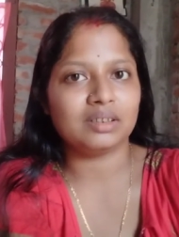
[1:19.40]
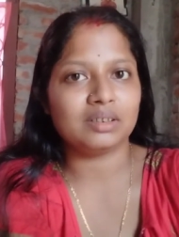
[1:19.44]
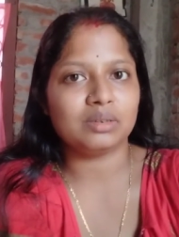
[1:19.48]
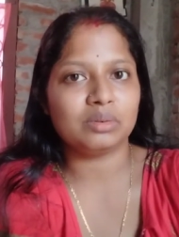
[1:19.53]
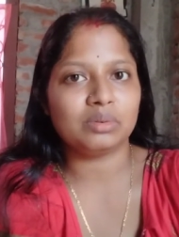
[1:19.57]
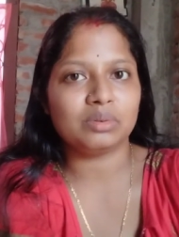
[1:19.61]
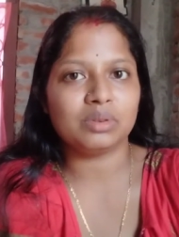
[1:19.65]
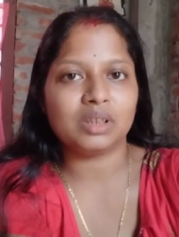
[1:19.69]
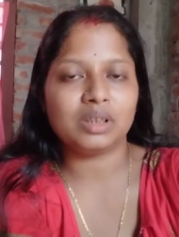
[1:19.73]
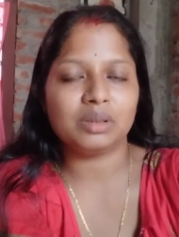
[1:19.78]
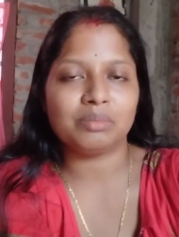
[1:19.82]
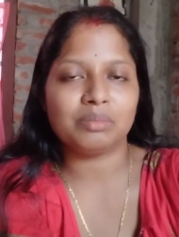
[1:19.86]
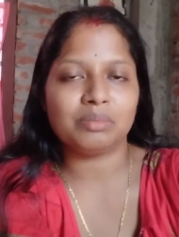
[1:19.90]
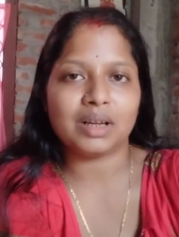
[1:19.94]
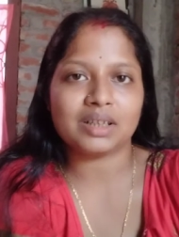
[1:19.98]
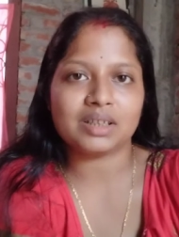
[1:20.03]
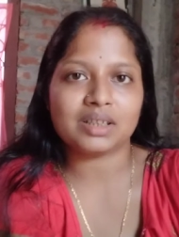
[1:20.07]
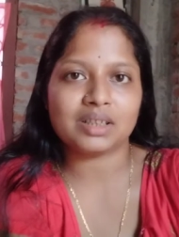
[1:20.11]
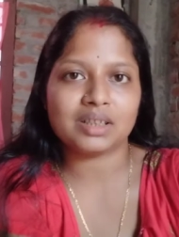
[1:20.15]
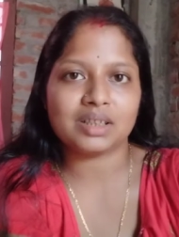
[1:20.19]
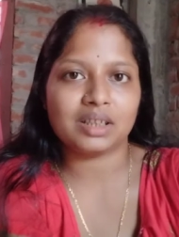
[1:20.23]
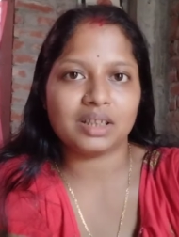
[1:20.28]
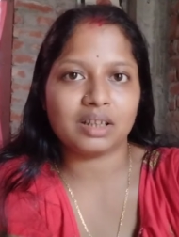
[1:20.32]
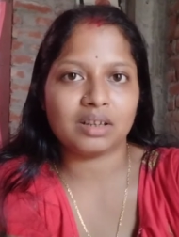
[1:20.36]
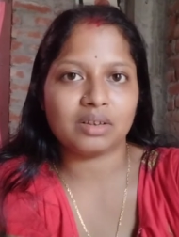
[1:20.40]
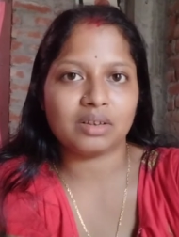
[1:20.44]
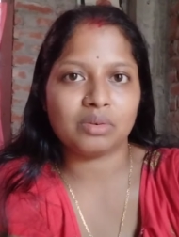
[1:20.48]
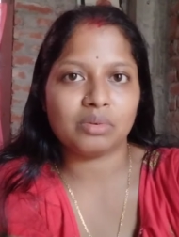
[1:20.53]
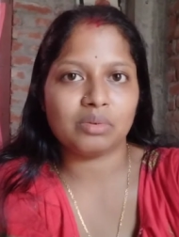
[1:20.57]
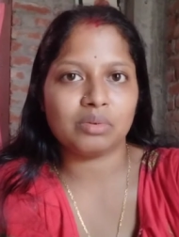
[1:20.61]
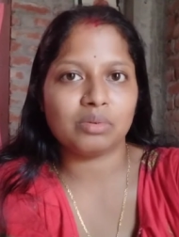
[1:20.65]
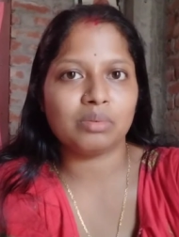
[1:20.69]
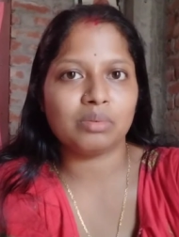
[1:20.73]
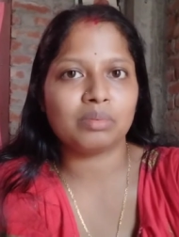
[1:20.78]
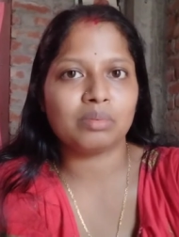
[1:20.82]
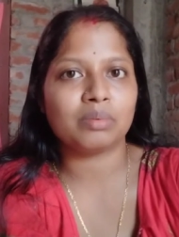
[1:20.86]
দু তিন মাস একটু
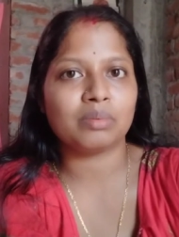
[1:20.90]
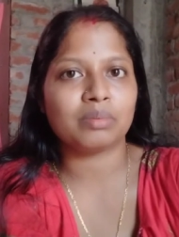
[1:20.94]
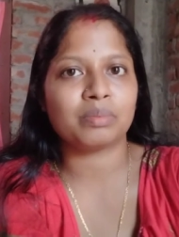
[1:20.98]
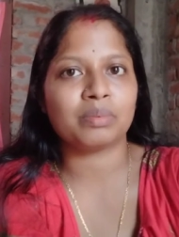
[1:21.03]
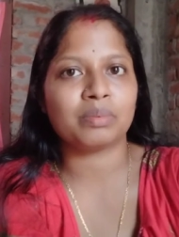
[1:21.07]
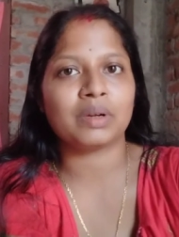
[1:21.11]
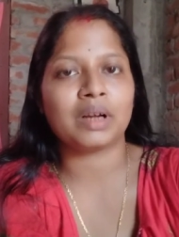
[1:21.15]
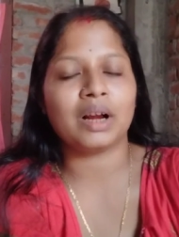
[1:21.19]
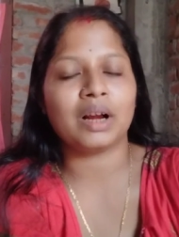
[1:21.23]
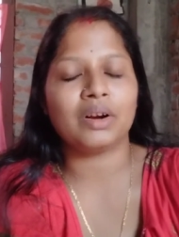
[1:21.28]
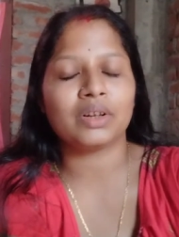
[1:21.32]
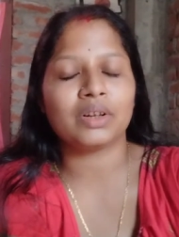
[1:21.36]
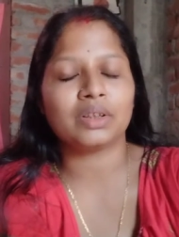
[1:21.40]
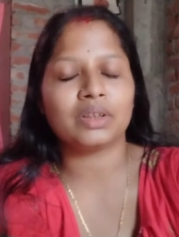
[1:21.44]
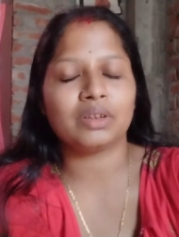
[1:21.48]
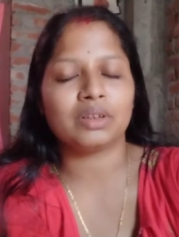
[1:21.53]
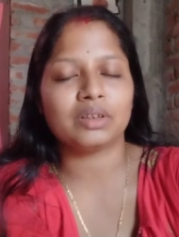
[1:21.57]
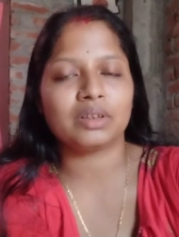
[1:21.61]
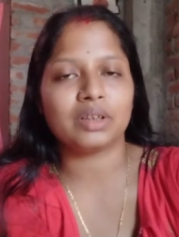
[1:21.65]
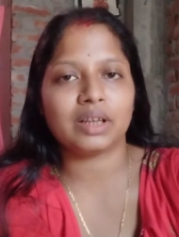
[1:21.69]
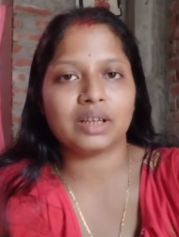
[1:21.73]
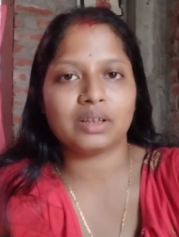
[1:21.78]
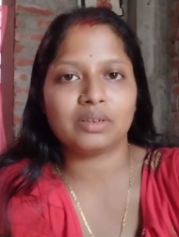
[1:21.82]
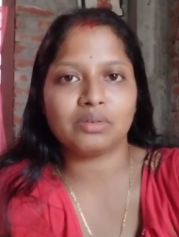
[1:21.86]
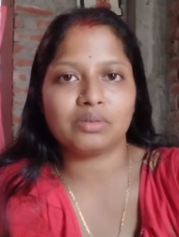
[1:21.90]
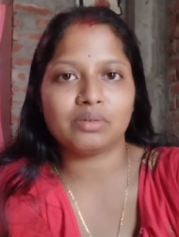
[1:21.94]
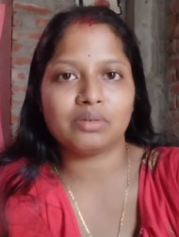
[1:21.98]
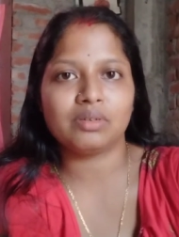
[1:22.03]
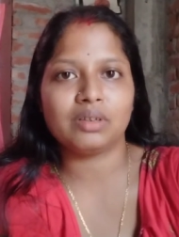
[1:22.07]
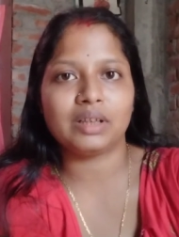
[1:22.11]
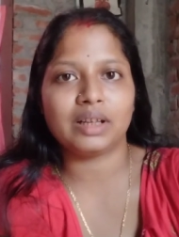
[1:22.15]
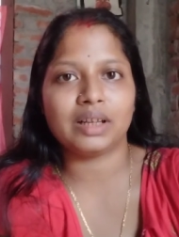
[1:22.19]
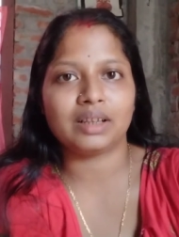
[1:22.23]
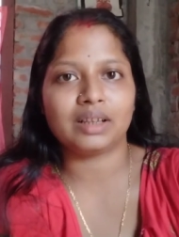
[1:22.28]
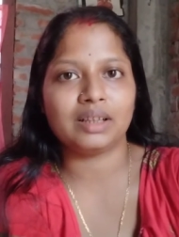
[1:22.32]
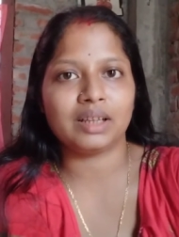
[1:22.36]
খাওয়া দাওয়াটা একটু
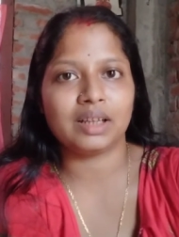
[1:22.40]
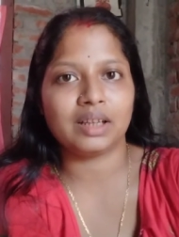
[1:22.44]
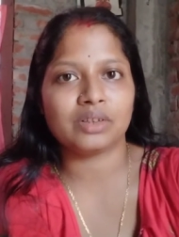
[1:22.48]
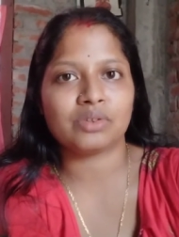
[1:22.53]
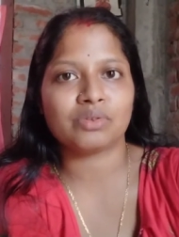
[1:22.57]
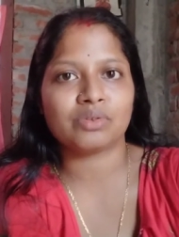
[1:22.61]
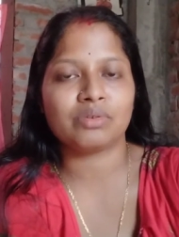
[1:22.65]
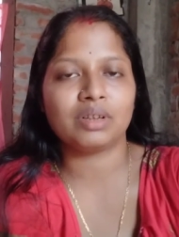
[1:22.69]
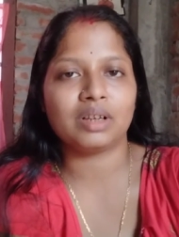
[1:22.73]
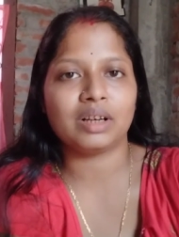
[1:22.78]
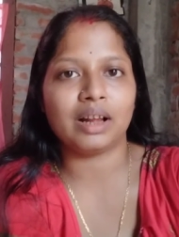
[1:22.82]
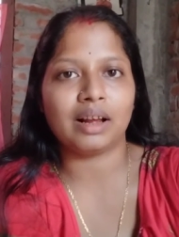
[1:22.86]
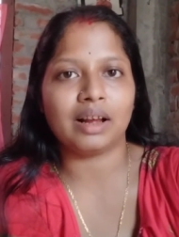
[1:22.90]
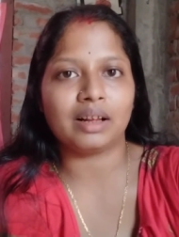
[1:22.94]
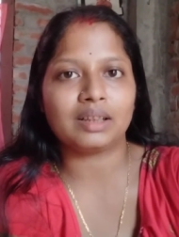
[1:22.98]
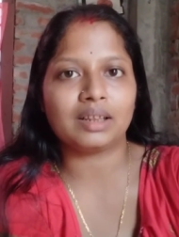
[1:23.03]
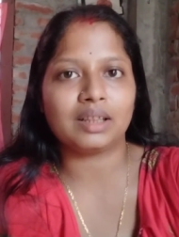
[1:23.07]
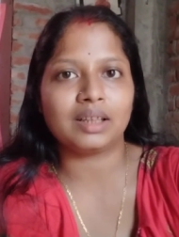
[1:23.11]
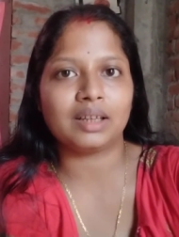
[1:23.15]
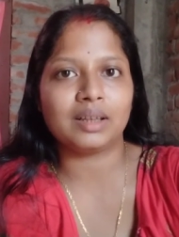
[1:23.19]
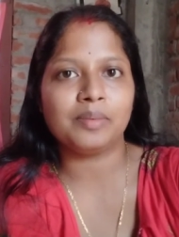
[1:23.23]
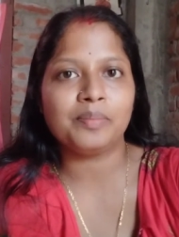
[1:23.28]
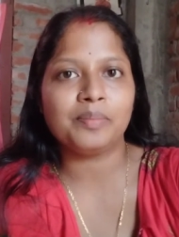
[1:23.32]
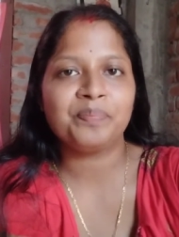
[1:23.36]
দেখে শুনে রাখতে